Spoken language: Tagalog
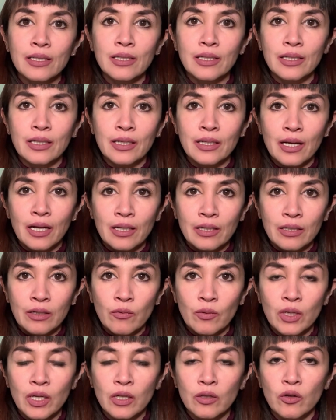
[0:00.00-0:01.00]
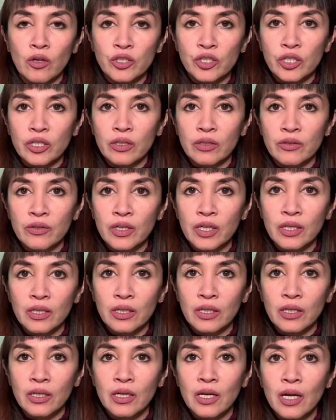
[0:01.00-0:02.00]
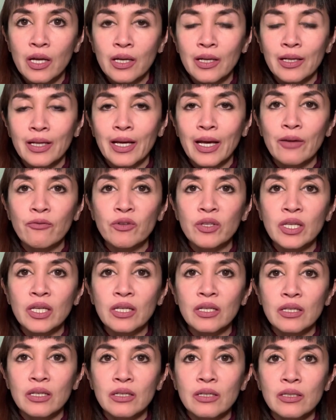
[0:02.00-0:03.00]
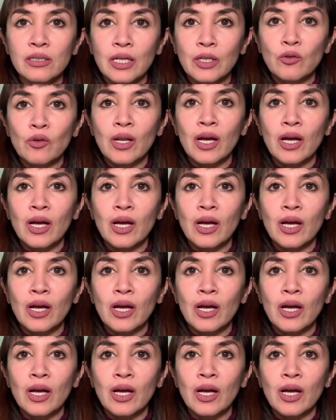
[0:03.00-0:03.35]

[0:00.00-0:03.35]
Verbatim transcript: na nangyayari, walang logical thinking. Everything is, ano